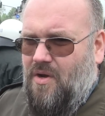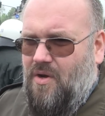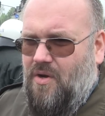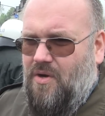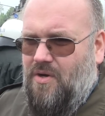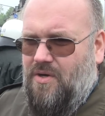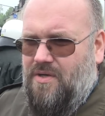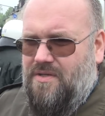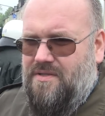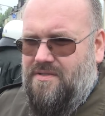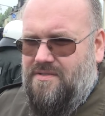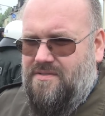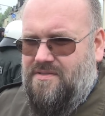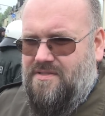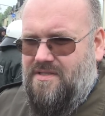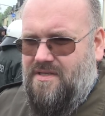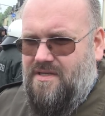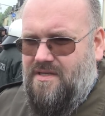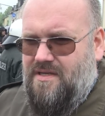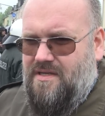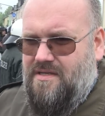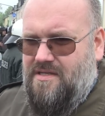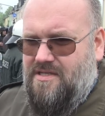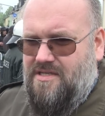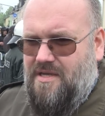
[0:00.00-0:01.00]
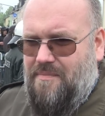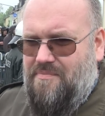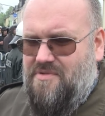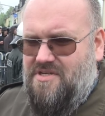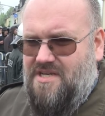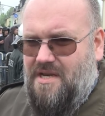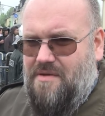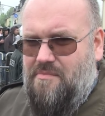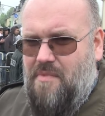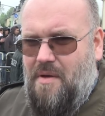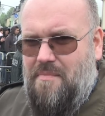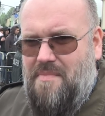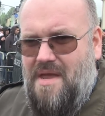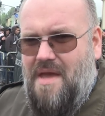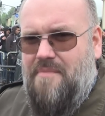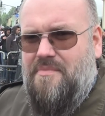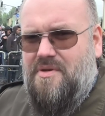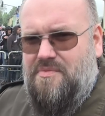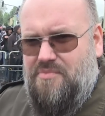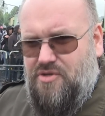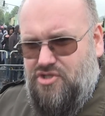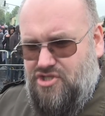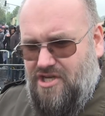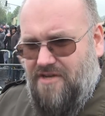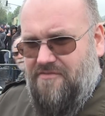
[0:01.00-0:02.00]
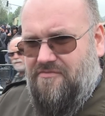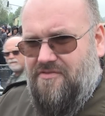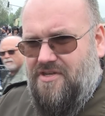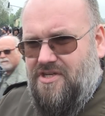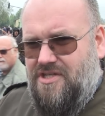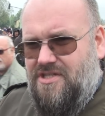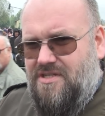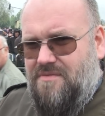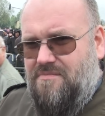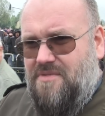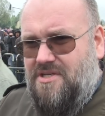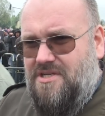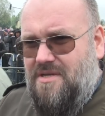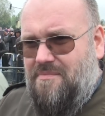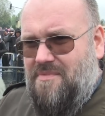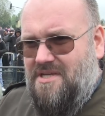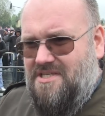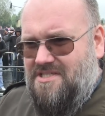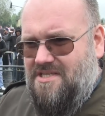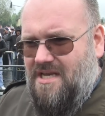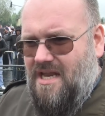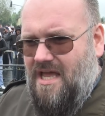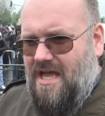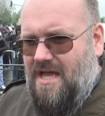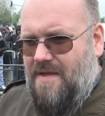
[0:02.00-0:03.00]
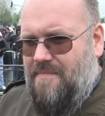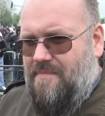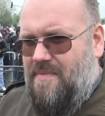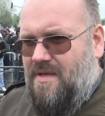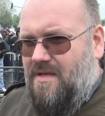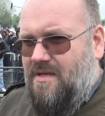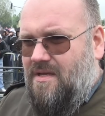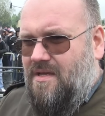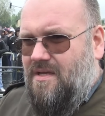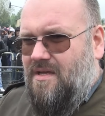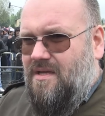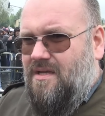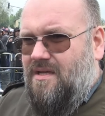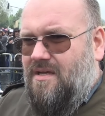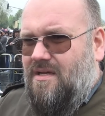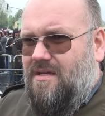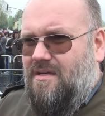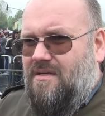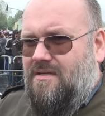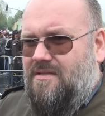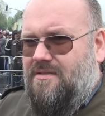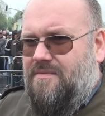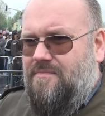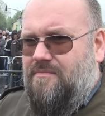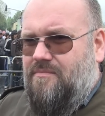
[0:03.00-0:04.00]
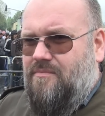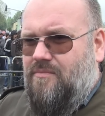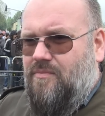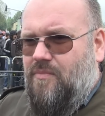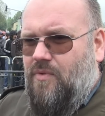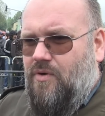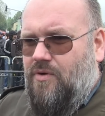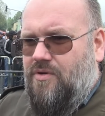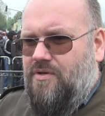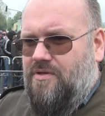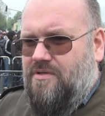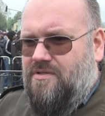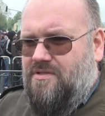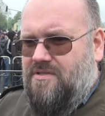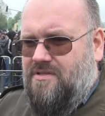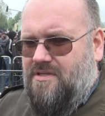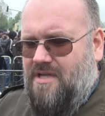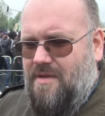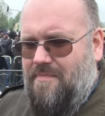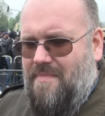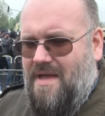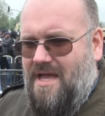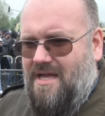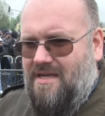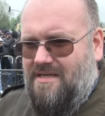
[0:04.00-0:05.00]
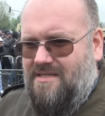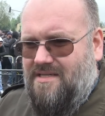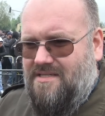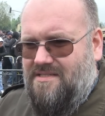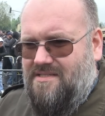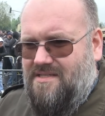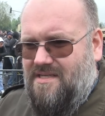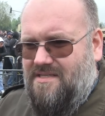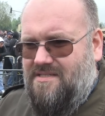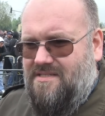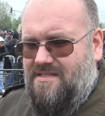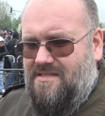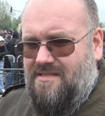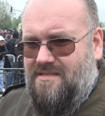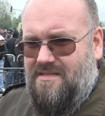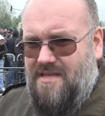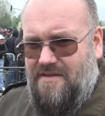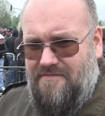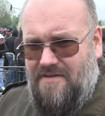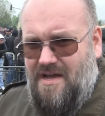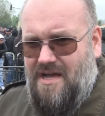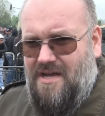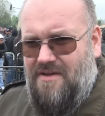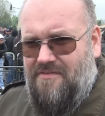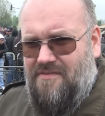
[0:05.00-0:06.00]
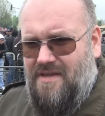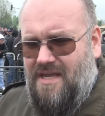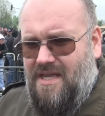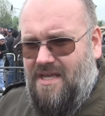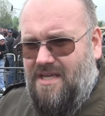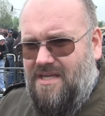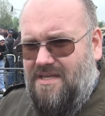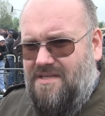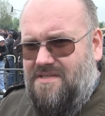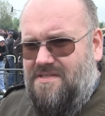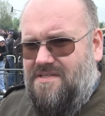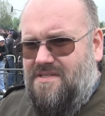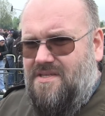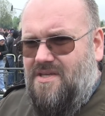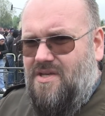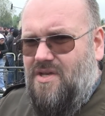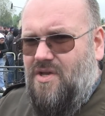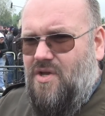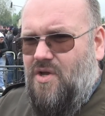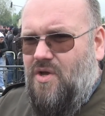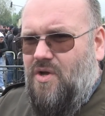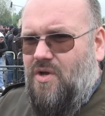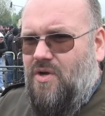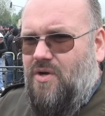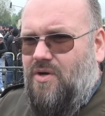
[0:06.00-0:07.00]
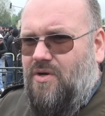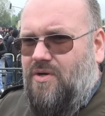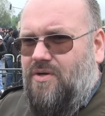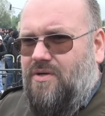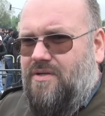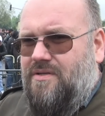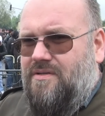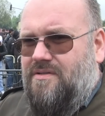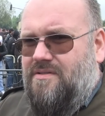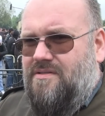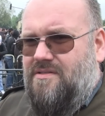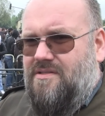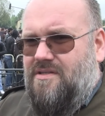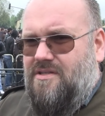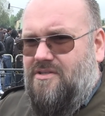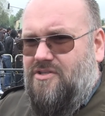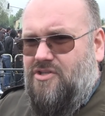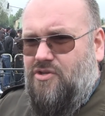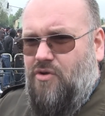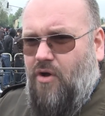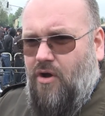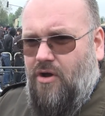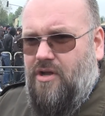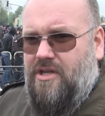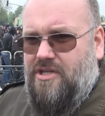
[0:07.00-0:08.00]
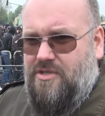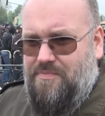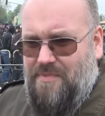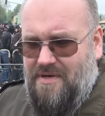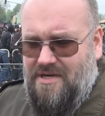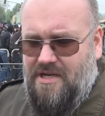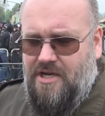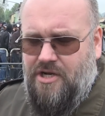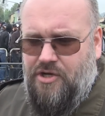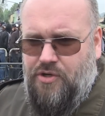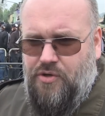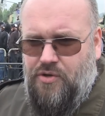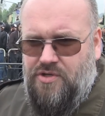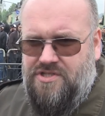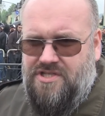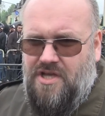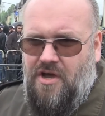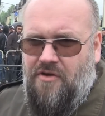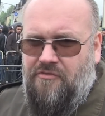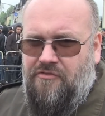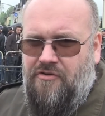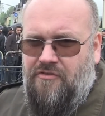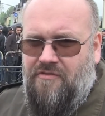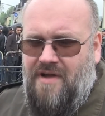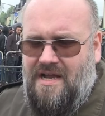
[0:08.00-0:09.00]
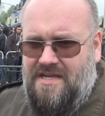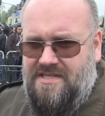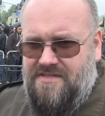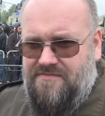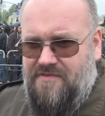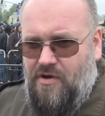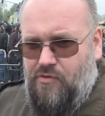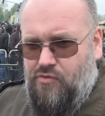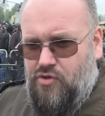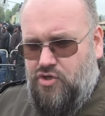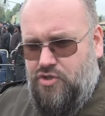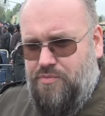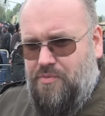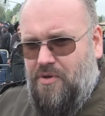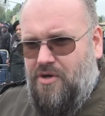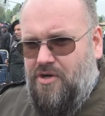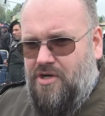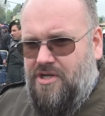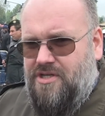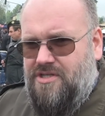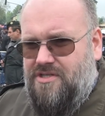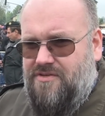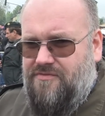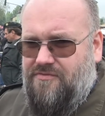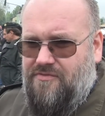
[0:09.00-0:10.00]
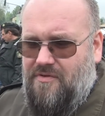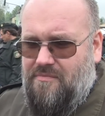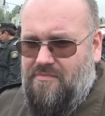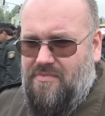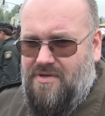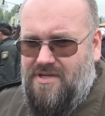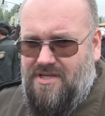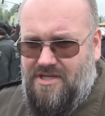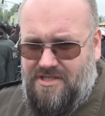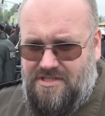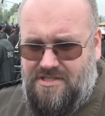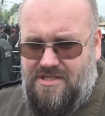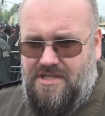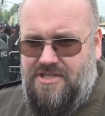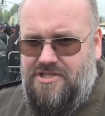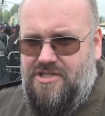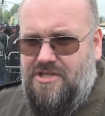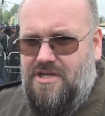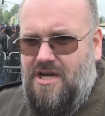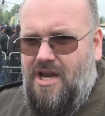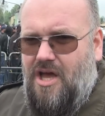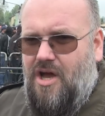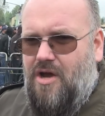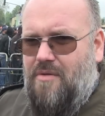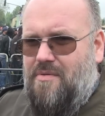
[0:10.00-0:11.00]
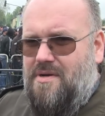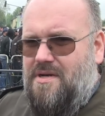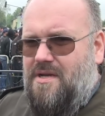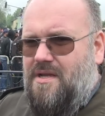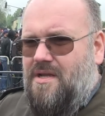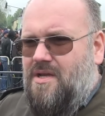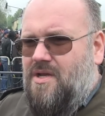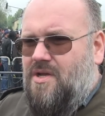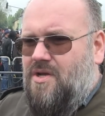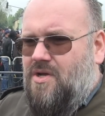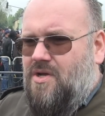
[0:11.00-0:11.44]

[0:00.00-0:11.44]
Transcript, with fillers: Und äh, ich habe mich dann immer mehr mit beschäftigt, mit dem Islam ähm, und gemerkt, dass das der wahre Weg ist. Und äh, ich bin religiös aufgewachsen, war ursprünglich vom christlichen Glauben.